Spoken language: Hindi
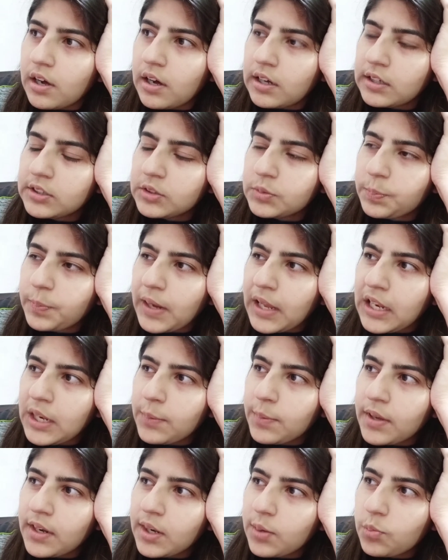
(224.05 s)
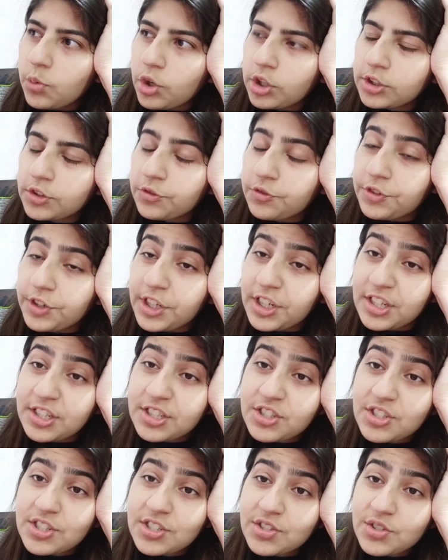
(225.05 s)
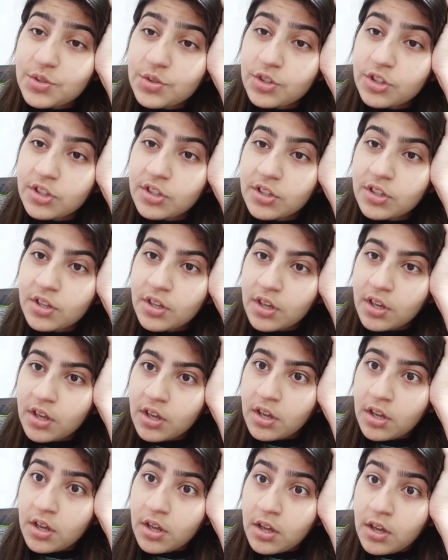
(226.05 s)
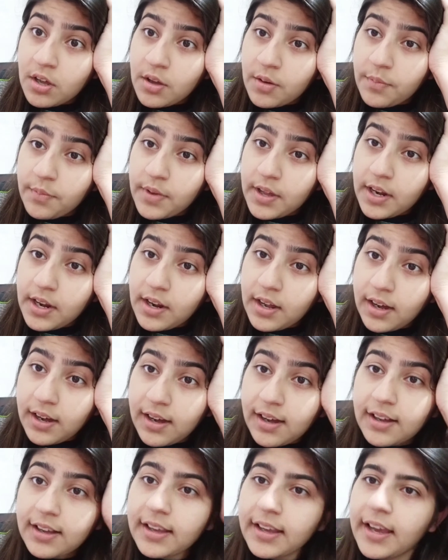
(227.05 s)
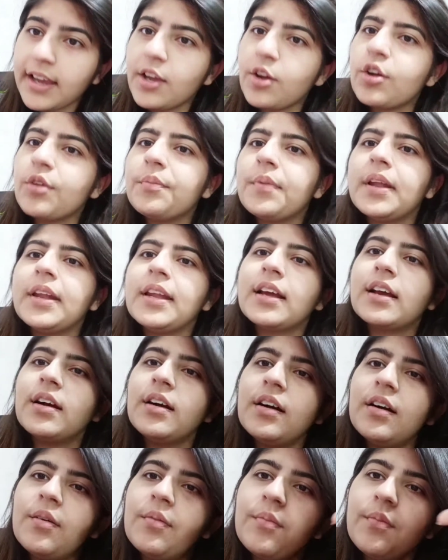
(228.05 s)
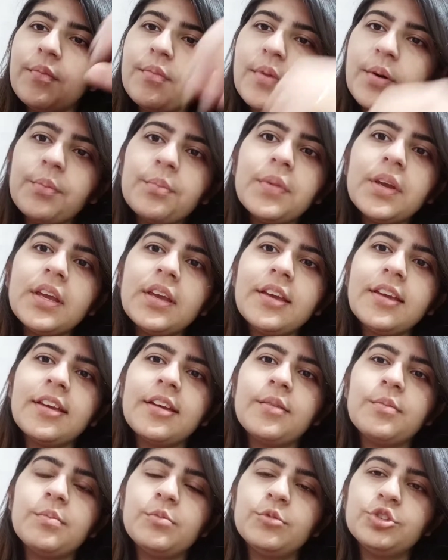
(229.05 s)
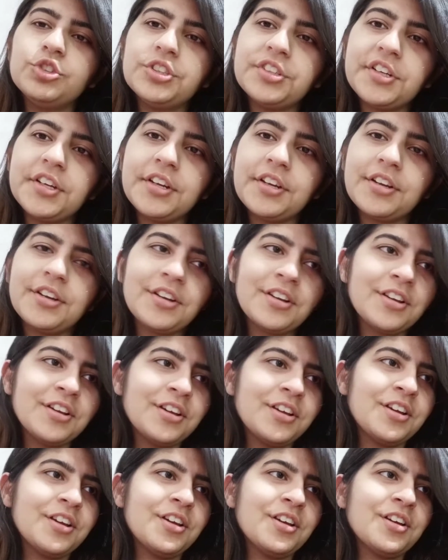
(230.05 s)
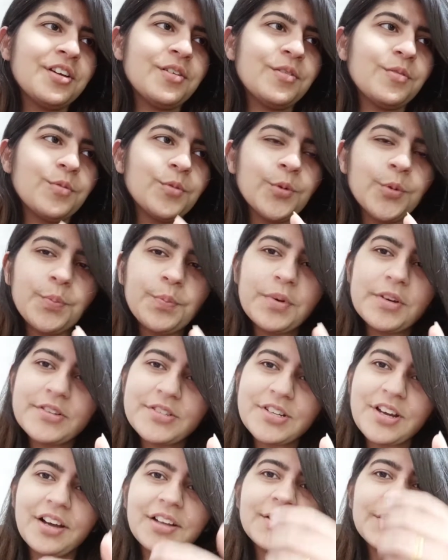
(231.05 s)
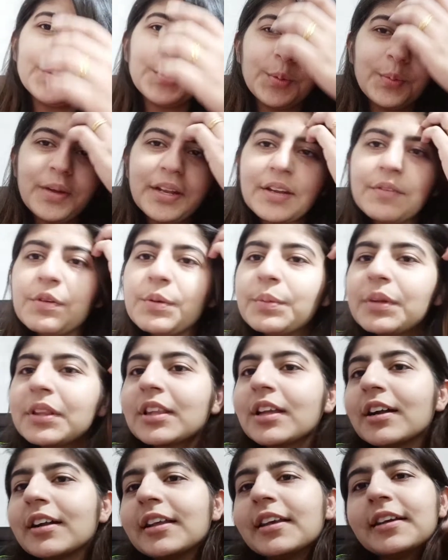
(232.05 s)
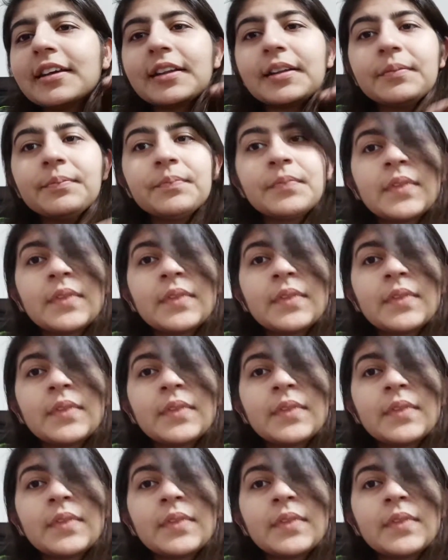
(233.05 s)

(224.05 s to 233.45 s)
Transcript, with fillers: आज पहली बार एक बहुत वियर्ड चीज़ हुई मैं नहा के आई और मैंने कहा मम्मी मुझे वो प्रसाद दो मैंने भी मत्था टेकना